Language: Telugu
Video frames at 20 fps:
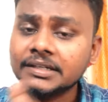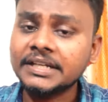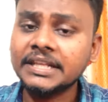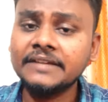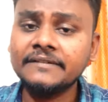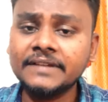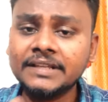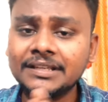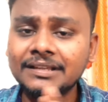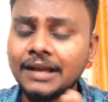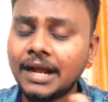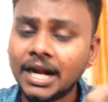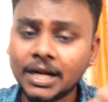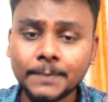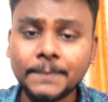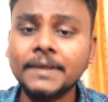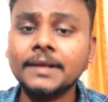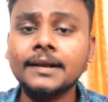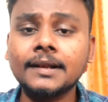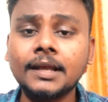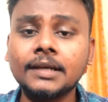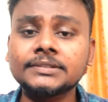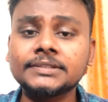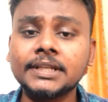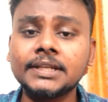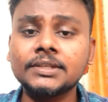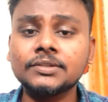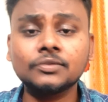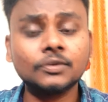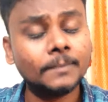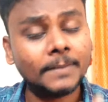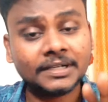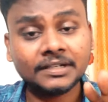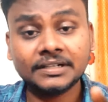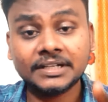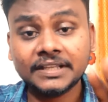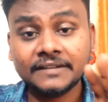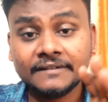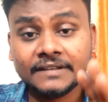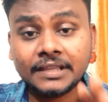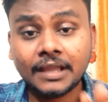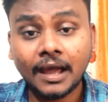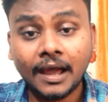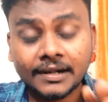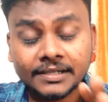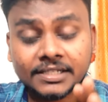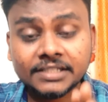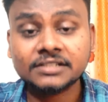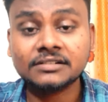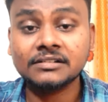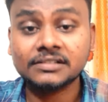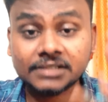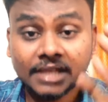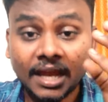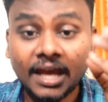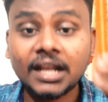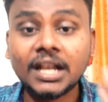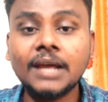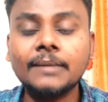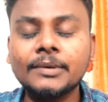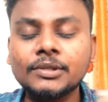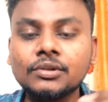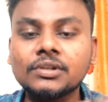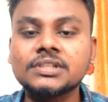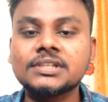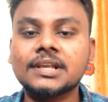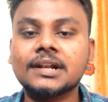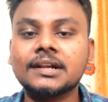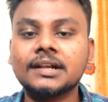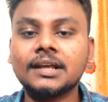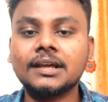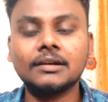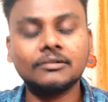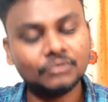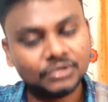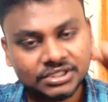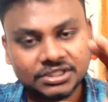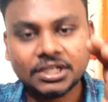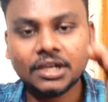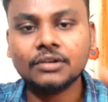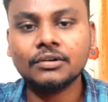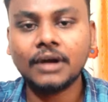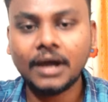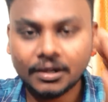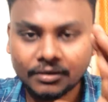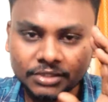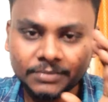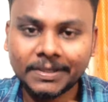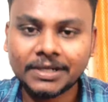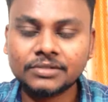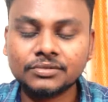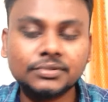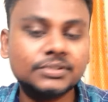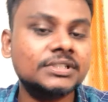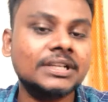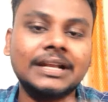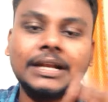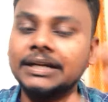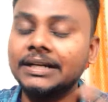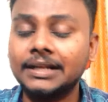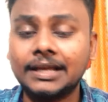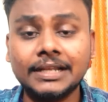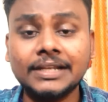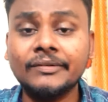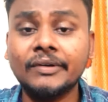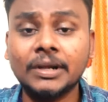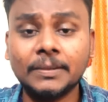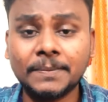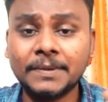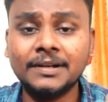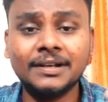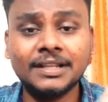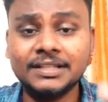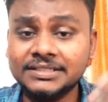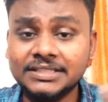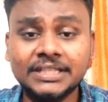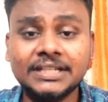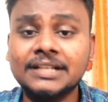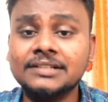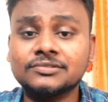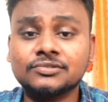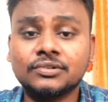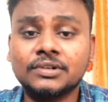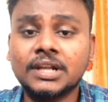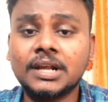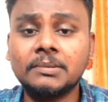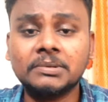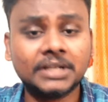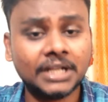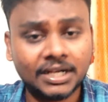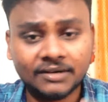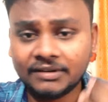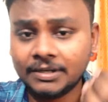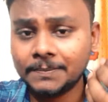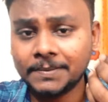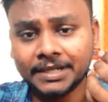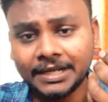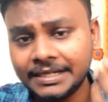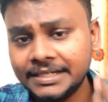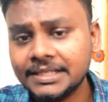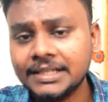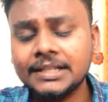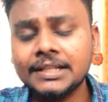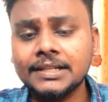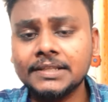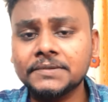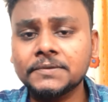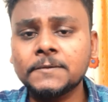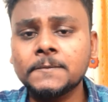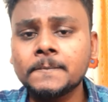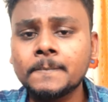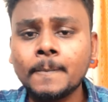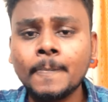టీవీ వాళ్ళ పేర్లు నాకు తెలియదు బట్ టీవీ ఆర్టిస్టులు చాలా మంది వచ్చారట వచ్చారు ఆ రోజు మనం చూసాం కానీ వాళ్ళ పేర్లు నేను సీరియల్స్ చూడండి కాబట్టి నాకు వాళ్ళ పేరు ఐడియానే లేదు